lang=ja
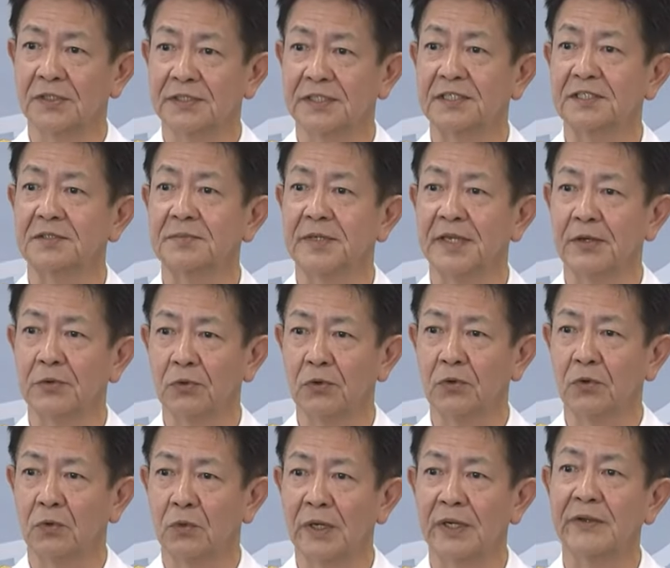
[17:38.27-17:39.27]
説明
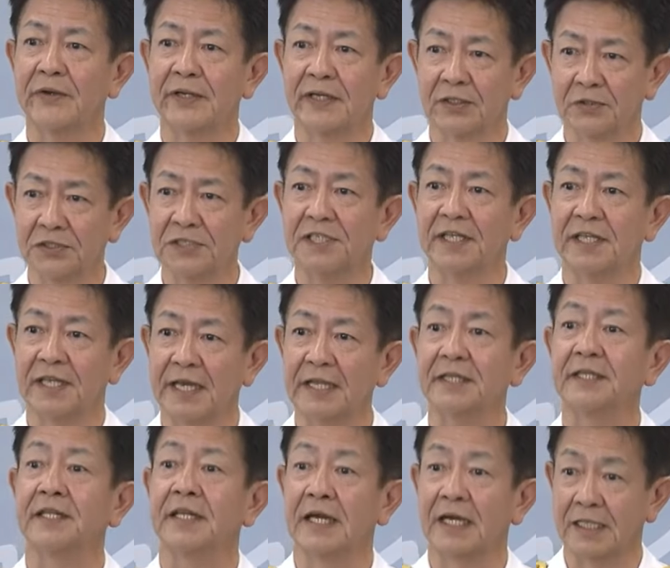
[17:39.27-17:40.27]
を我々としてやっ
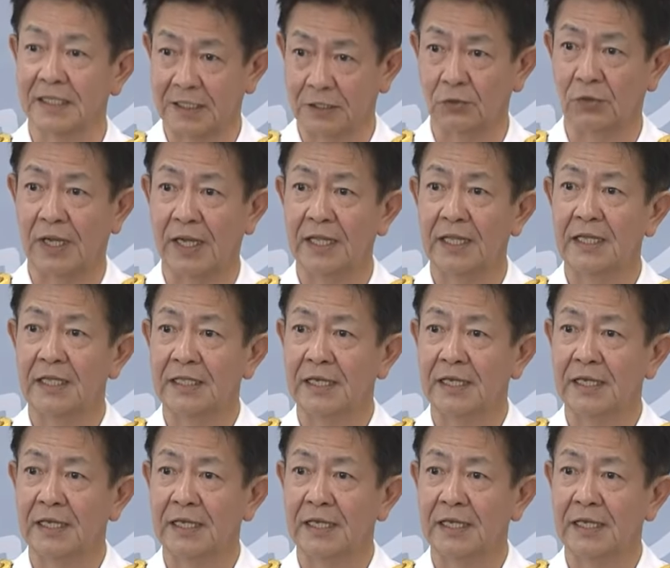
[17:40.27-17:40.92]
てなかったとか